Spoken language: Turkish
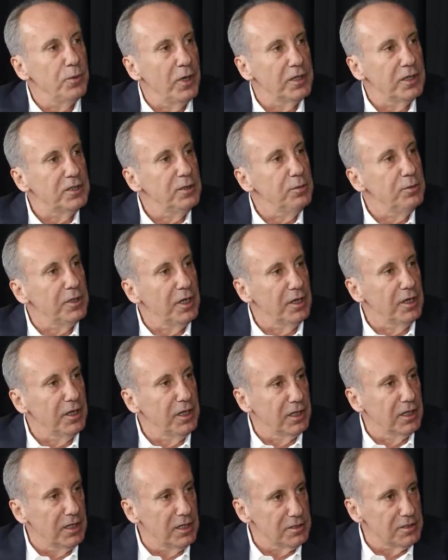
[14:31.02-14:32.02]
parti bir
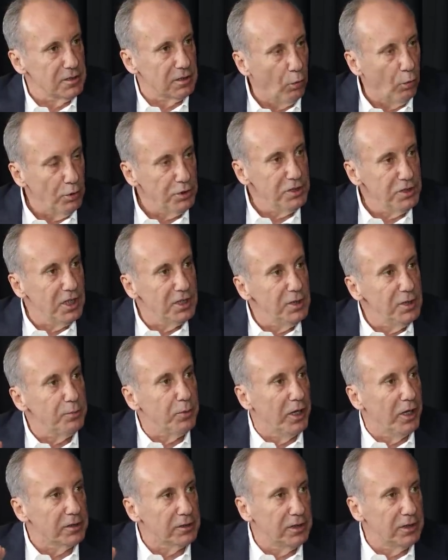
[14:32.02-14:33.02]
araya gelecek. 17
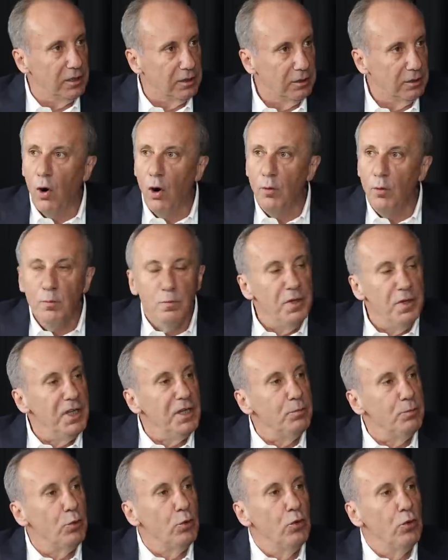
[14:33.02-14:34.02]
parti.
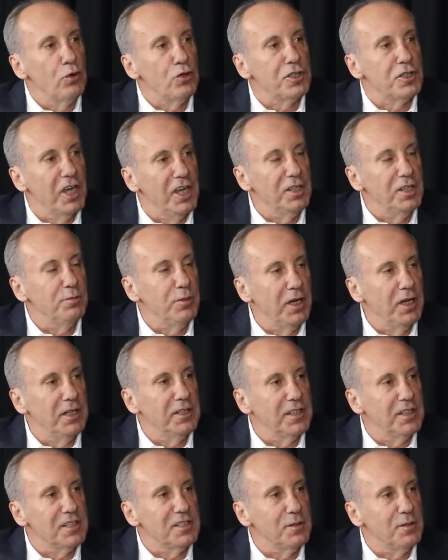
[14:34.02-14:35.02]
11 büyükşehir
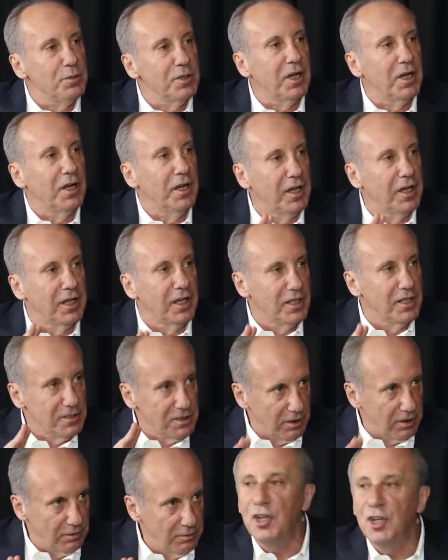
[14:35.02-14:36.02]
belediyesi bir araya
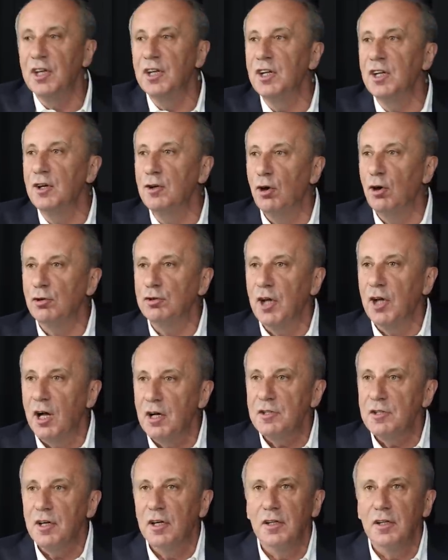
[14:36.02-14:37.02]
gelecek. Trilyon
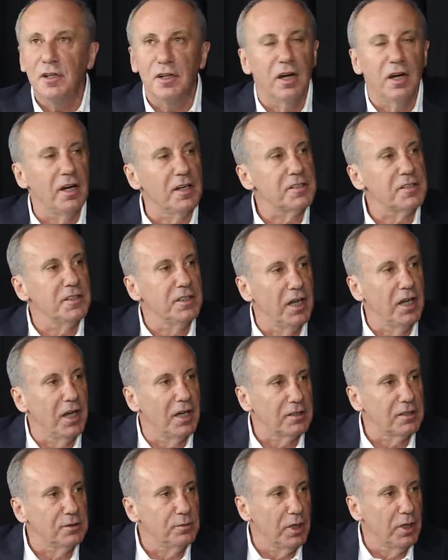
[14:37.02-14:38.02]
milyonlarca lira hazine
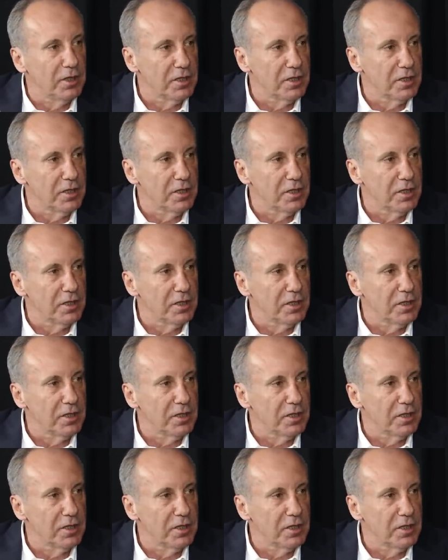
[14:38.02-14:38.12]
yardımı